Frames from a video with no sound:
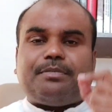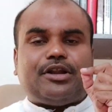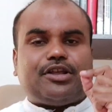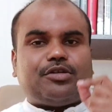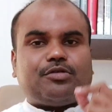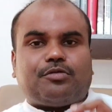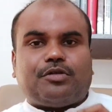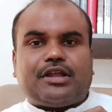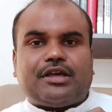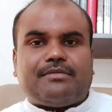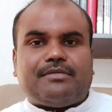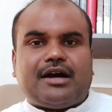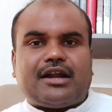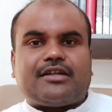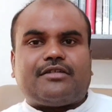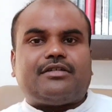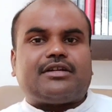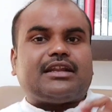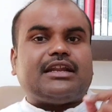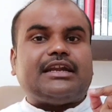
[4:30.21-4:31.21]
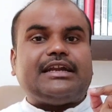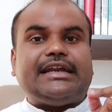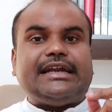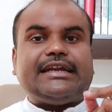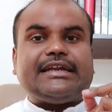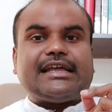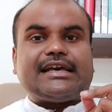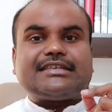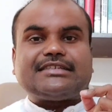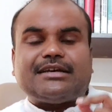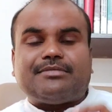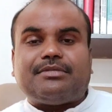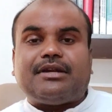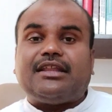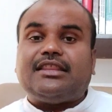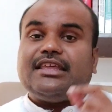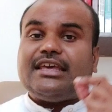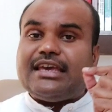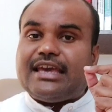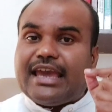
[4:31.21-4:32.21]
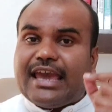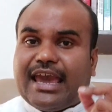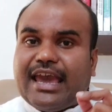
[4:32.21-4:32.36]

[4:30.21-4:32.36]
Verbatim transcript: படிக்கக்கூடிய மாணவர்கள் நீட் எக்ஸாம் எழுதி